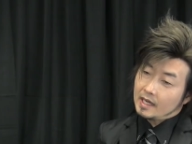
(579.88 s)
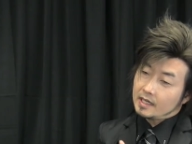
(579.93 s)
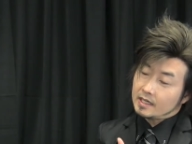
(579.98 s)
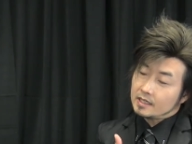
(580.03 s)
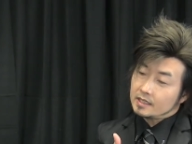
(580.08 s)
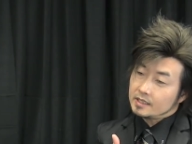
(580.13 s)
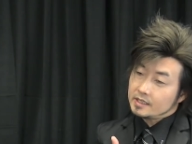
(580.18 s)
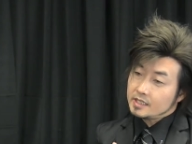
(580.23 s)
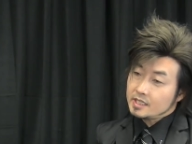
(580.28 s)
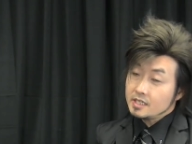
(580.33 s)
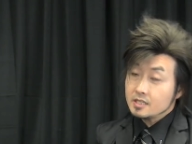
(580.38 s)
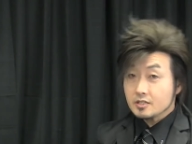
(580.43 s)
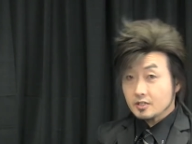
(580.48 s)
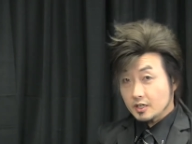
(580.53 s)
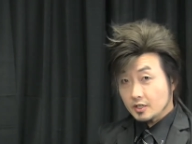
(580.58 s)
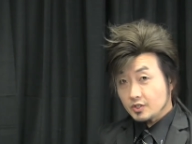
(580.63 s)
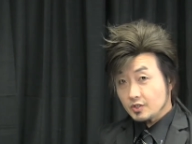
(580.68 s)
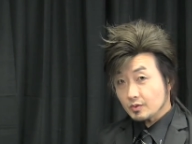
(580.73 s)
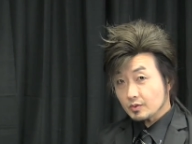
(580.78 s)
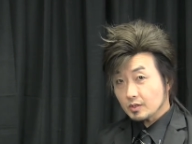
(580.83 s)
à lý ít
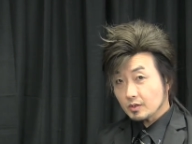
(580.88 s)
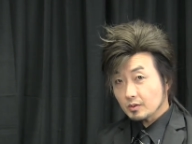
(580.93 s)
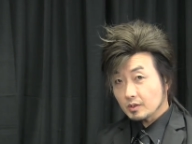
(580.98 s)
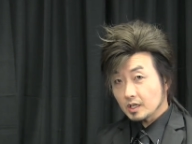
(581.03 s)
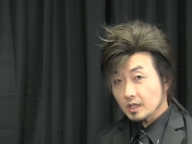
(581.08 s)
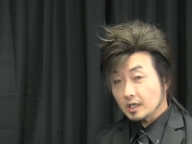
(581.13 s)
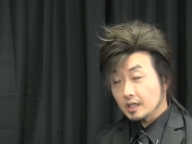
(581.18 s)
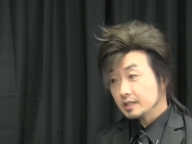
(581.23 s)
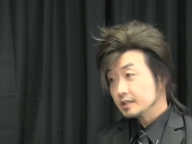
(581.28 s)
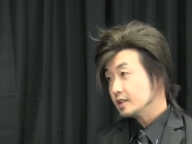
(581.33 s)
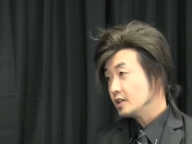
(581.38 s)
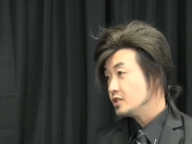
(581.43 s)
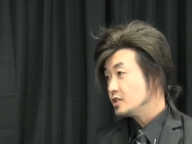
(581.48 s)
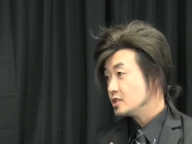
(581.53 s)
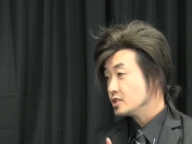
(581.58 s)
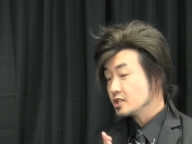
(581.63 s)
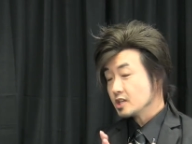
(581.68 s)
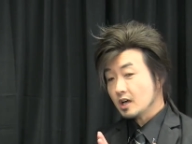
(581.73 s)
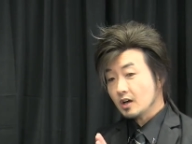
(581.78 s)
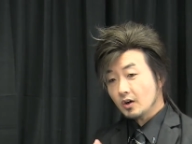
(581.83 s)
chia xong thầu lọ ta
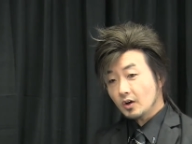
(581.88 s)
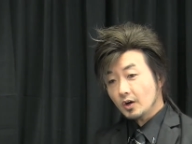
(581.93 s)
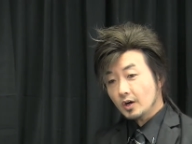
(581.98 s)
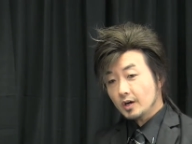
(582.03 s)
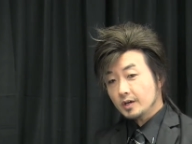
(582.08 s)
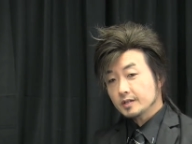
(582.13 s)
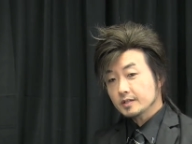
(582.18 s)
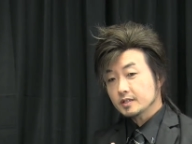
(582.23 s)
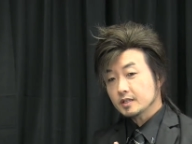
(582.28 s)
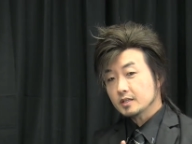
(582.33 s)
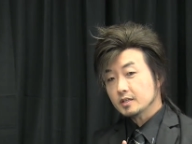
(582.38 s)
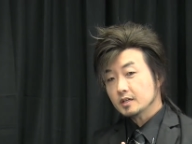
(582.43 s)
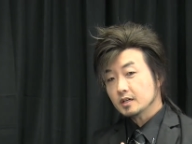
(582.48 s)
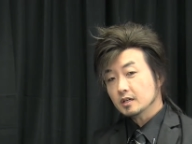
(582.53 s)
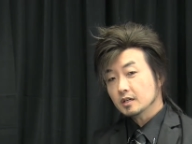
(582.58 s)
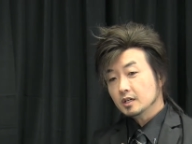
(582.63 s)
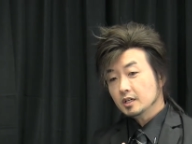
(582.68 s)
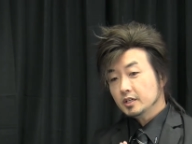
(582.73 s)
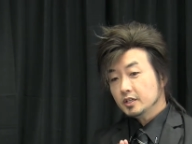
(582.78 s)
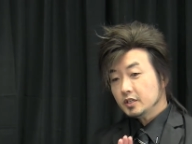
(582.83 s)
chỉ ra o là chỉ giờ